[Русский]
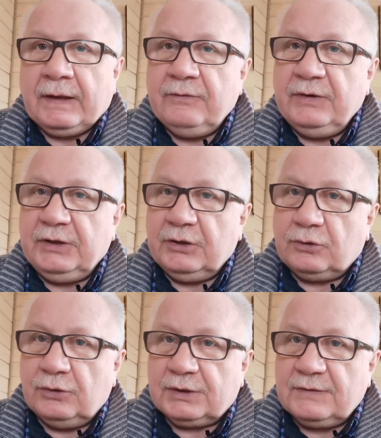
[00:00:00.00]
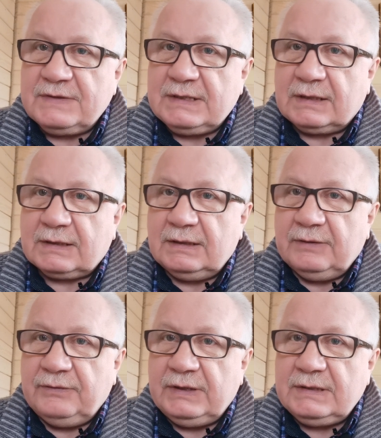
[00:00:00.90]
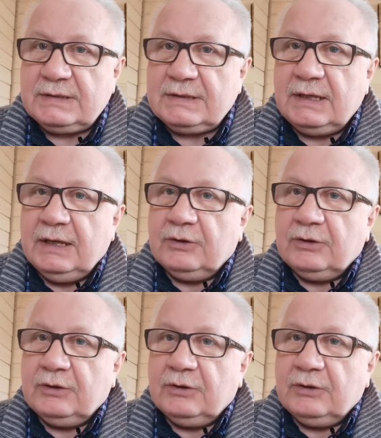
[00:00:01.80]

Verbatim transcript: Вы не только в зеркало видите,